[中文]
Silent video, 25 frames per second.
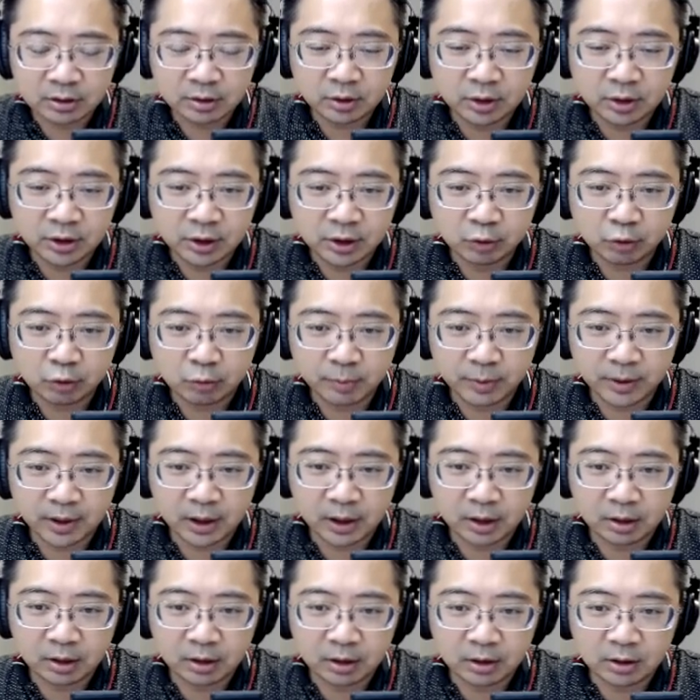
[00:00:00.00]
已经准备
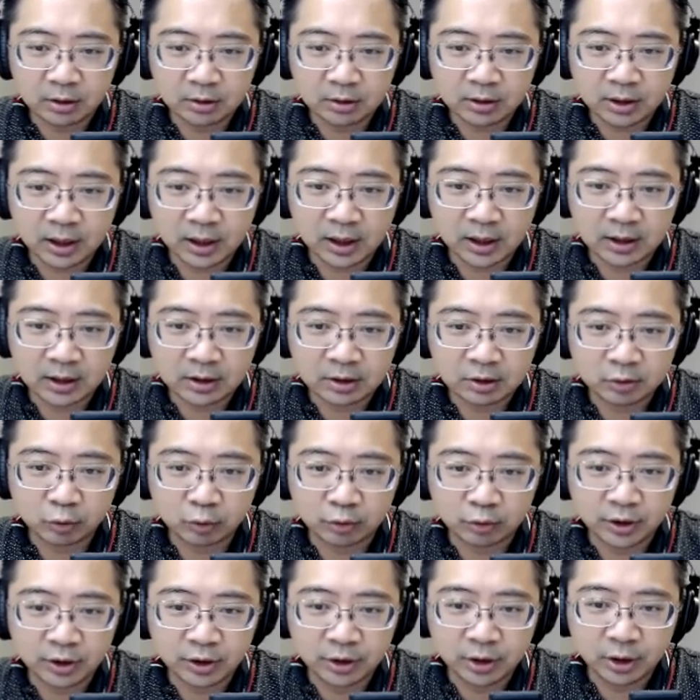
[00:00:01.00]
好了，大概所
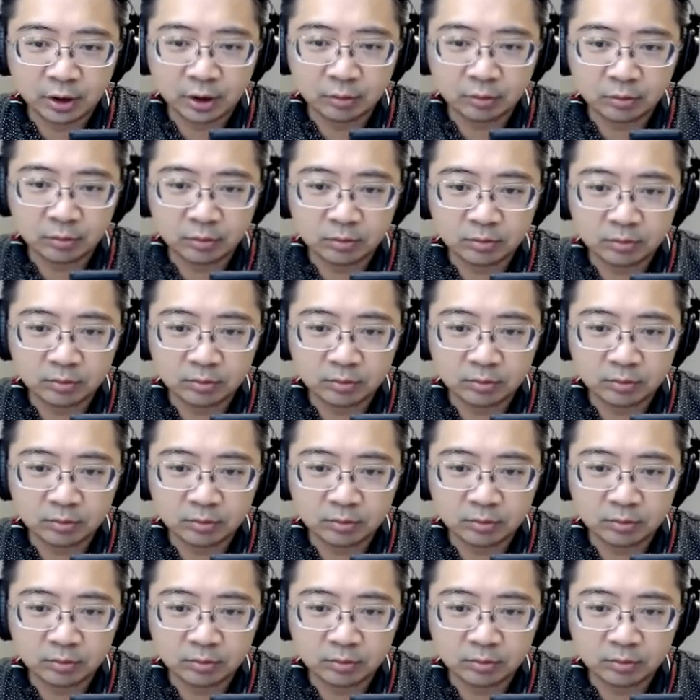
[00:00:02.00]
有的 Node